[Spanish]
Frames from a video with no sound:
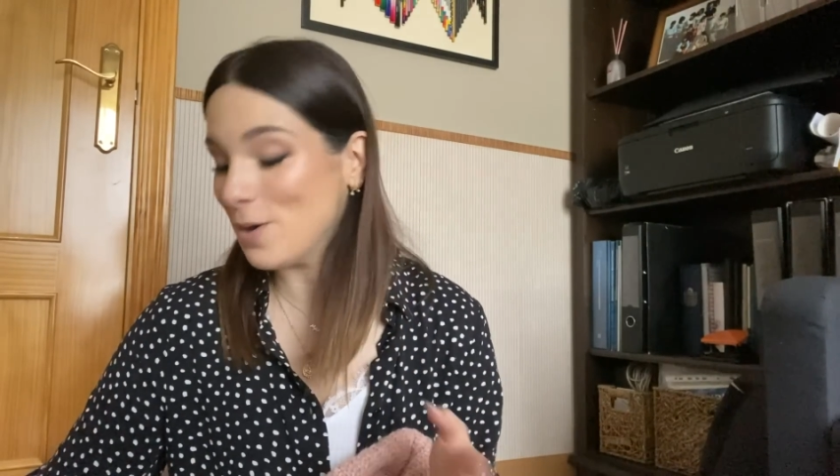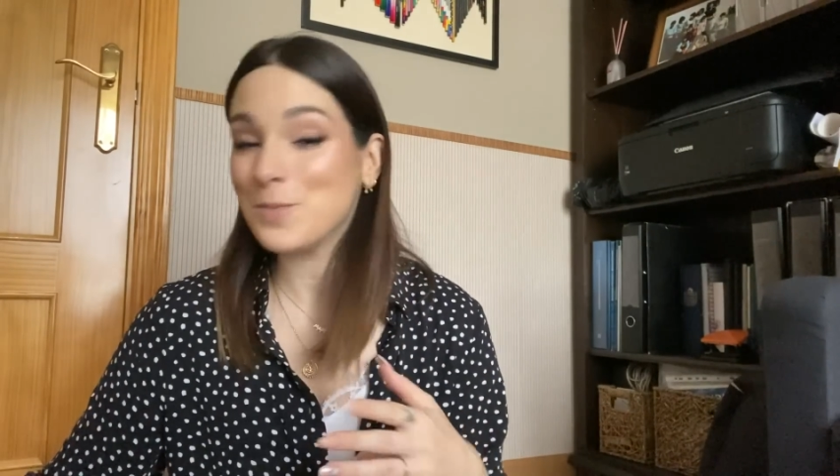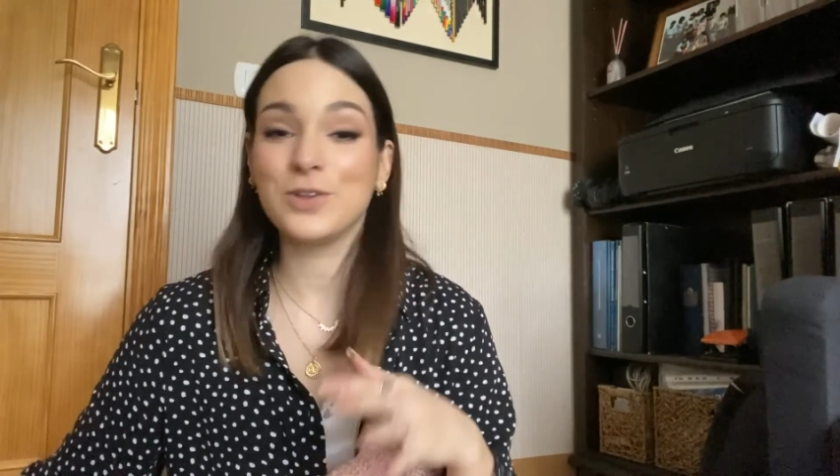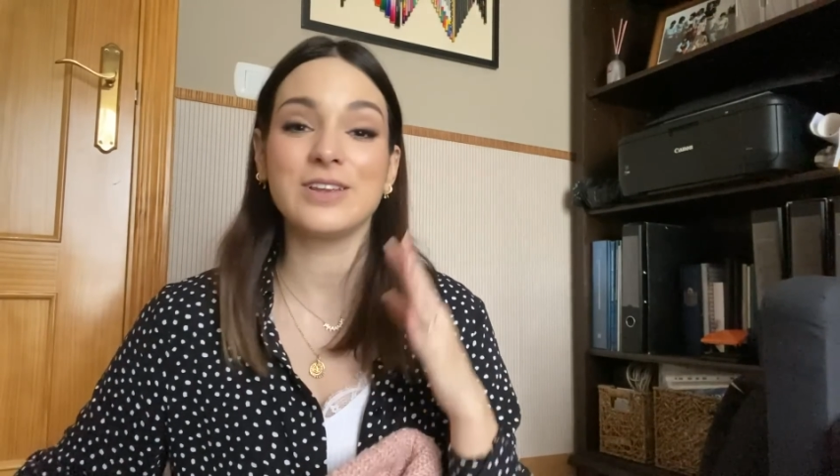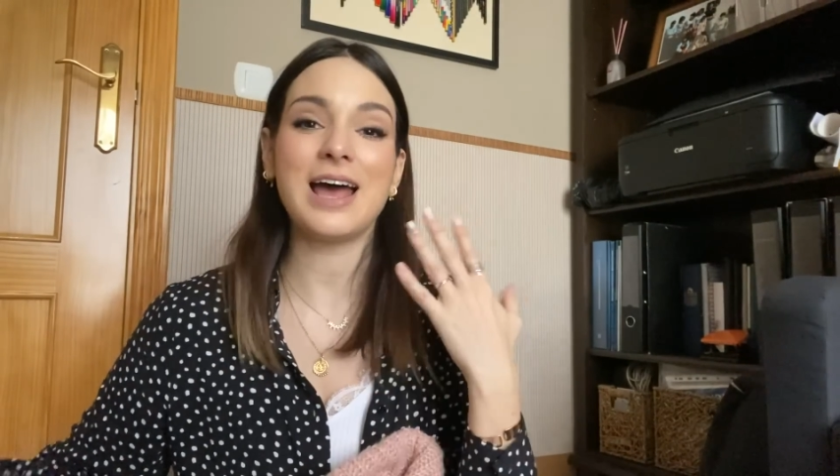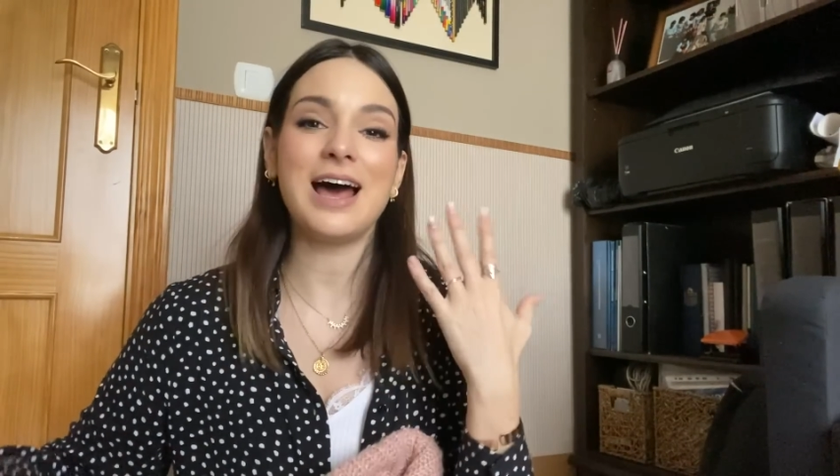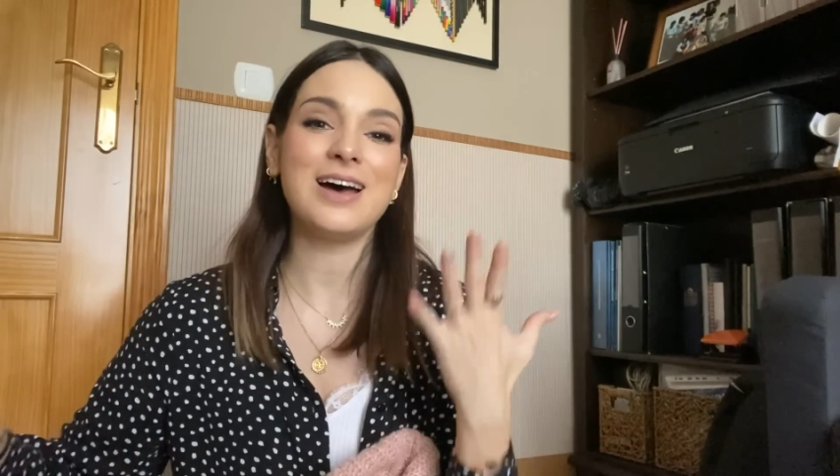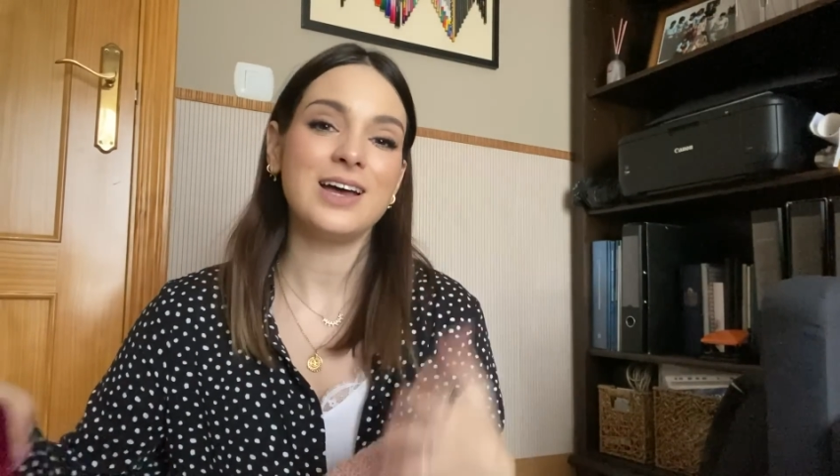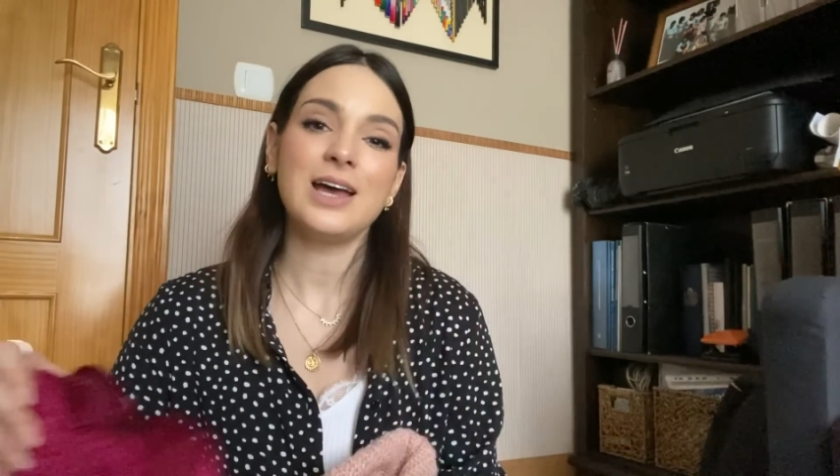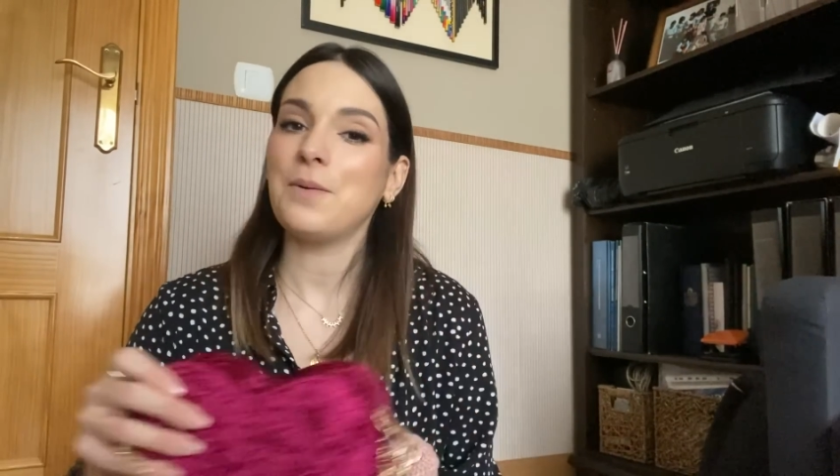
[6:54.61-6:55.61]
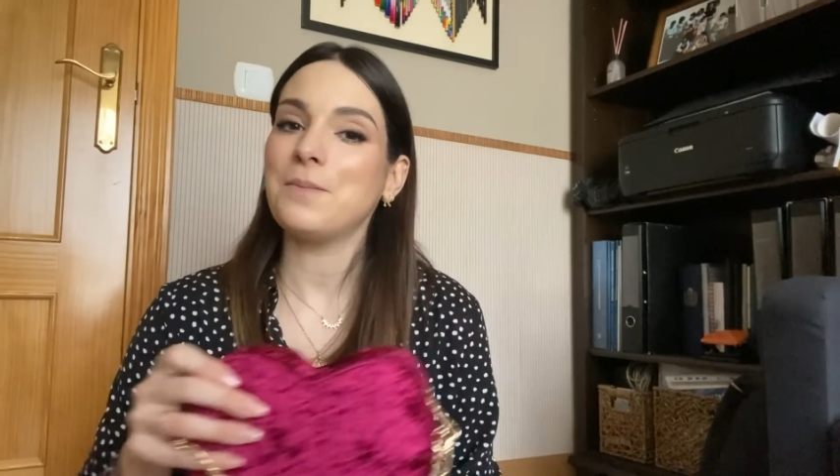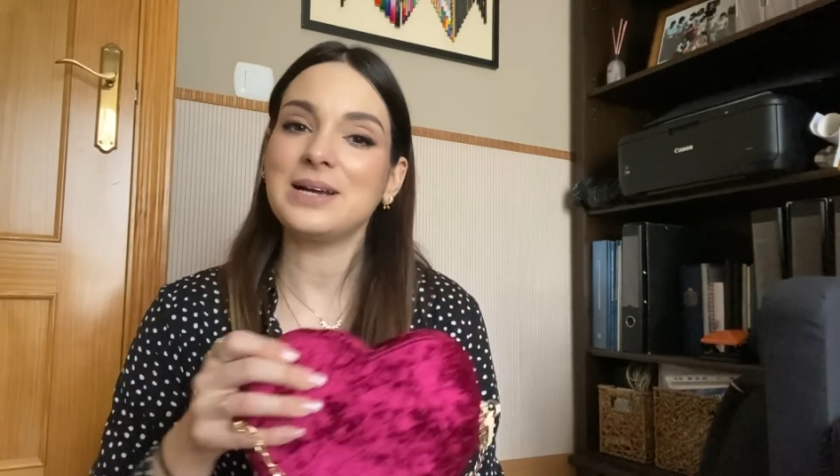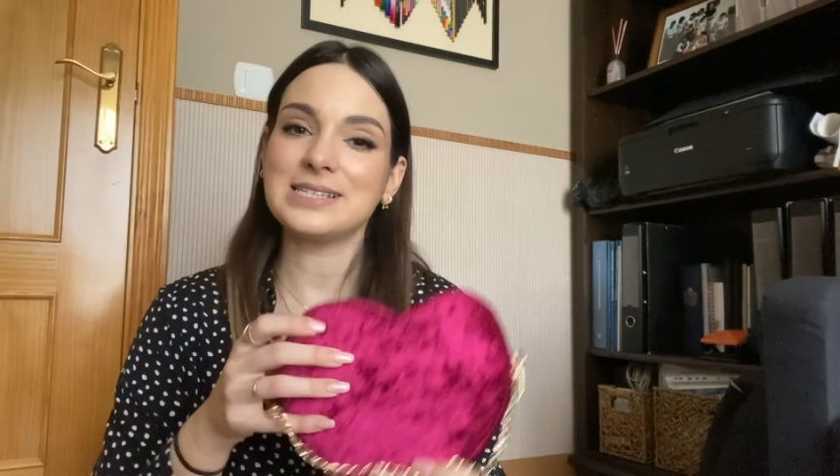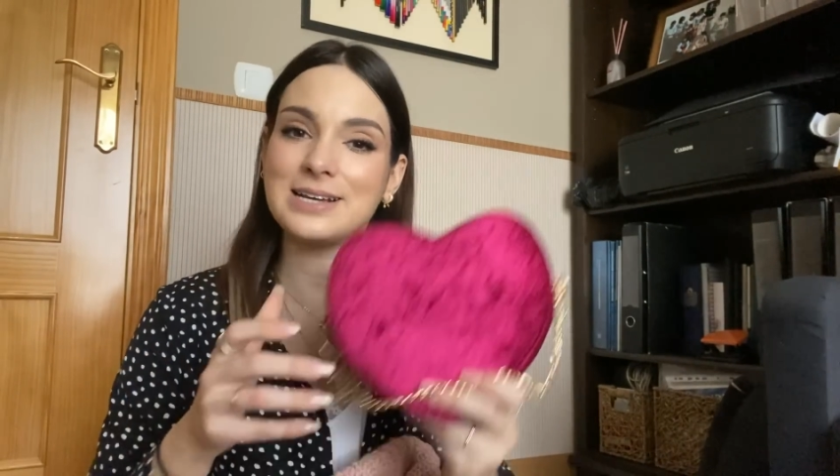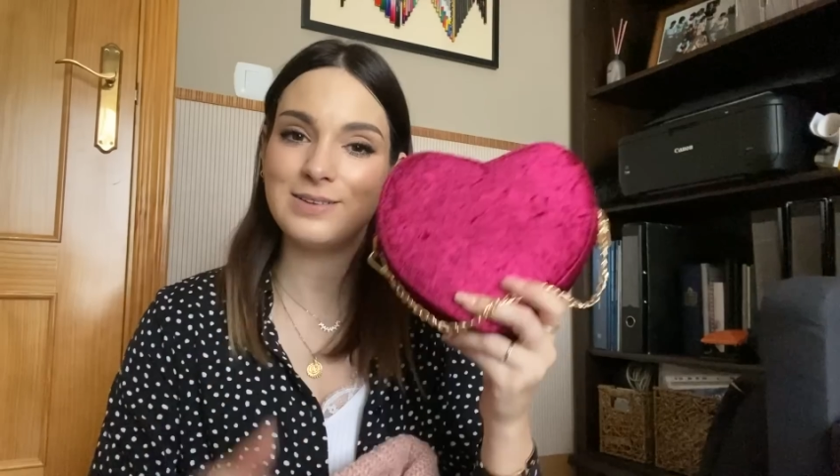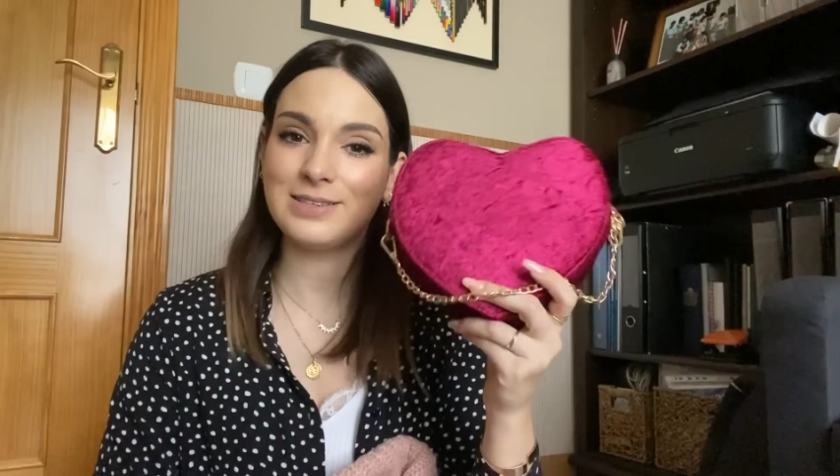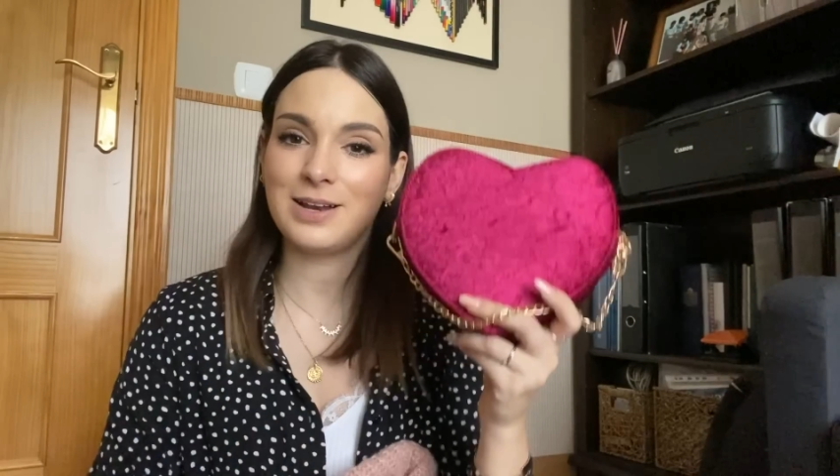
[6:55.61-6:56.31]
pondría básicamente